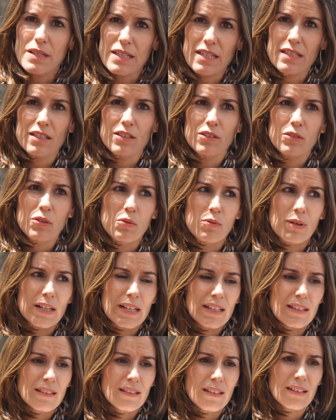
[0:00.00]

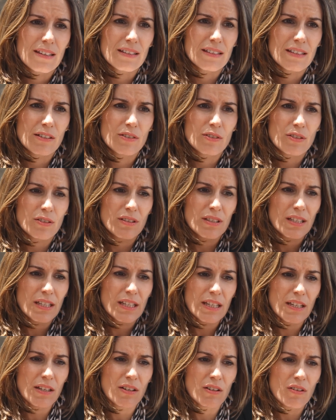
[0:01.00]
1640 de este
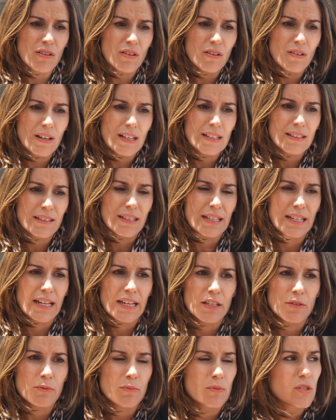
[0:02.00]
cortijo, antes de
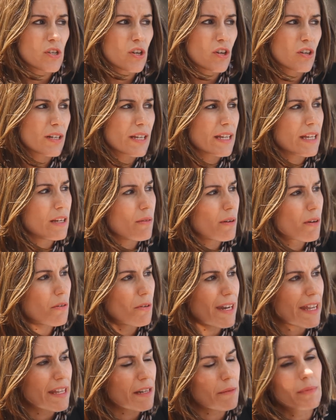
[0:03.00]
las erupciones, y
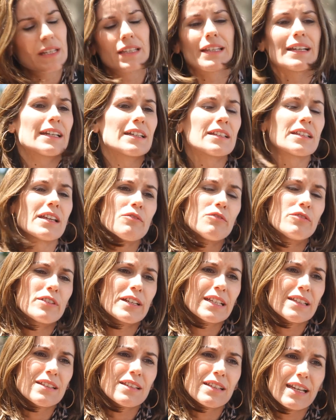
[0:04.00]
luego la ermita que está
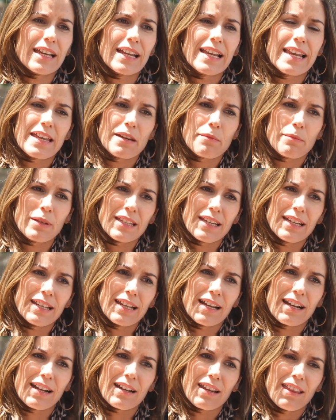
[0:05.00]
enfrente, que es la ermita
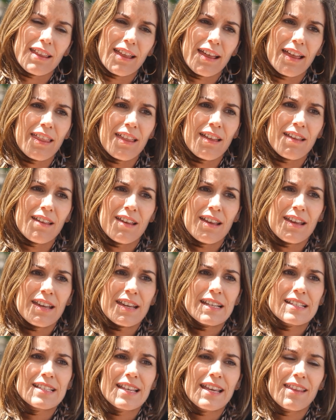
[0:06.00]
de la Caridad,
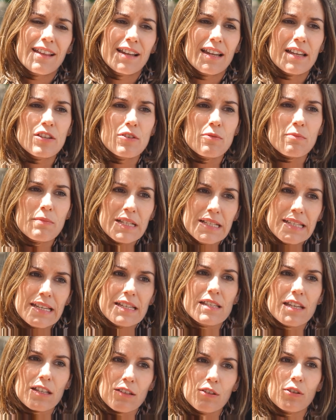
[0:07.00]
esa es del año
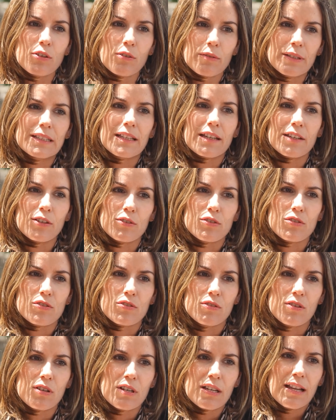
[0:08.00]

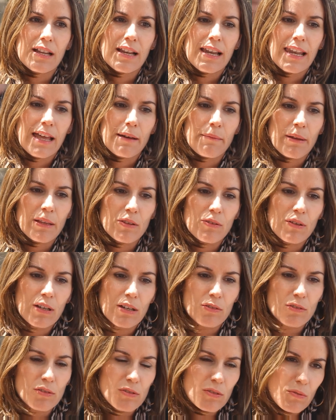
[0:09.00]
1698 la mandó
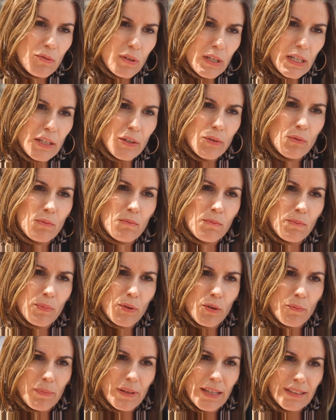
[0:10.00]
a construir un
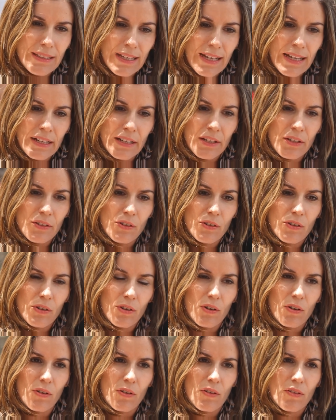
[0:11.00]

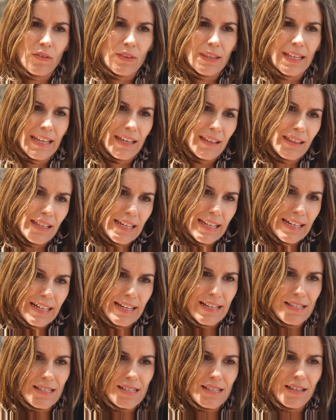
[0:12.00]
propietario de, la
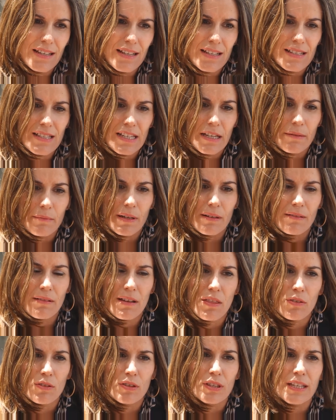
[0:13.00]
casa que se
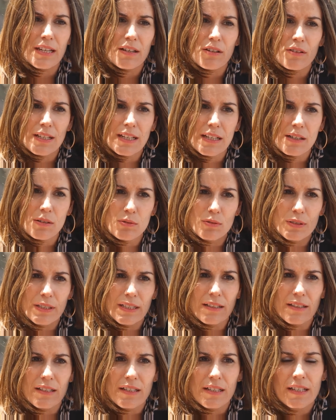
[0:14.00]
llamaba don Diego de la
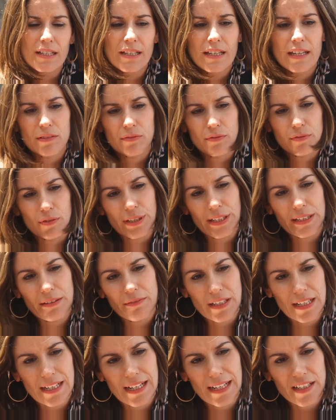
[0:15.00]
Una, que
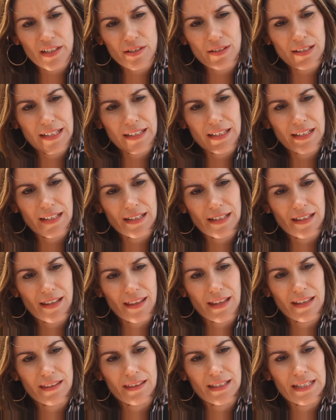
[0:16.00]
fue vicario de la
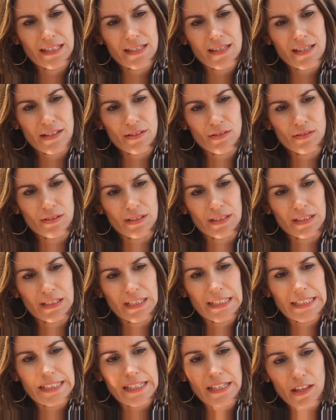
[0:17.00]
isla de, Lanzarote
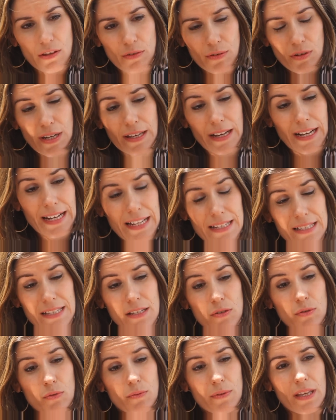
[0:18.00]
y él heredó la
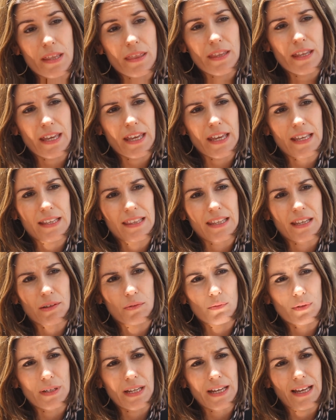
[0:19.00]
casa a su vez
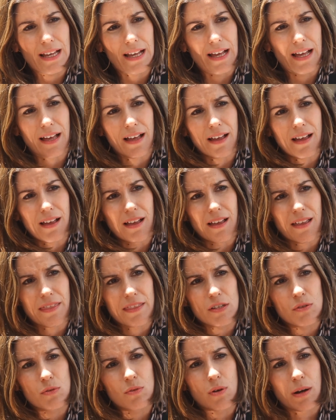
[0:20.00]
de, una
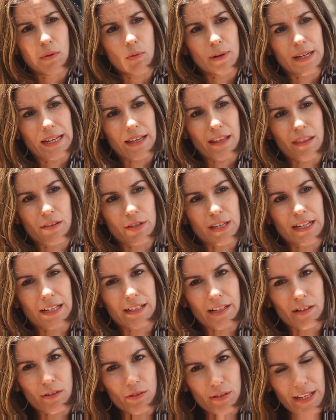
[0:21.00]
de sus abuelas,
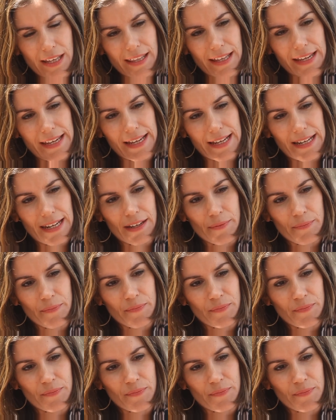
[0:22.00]
doña Gregoria Dayala...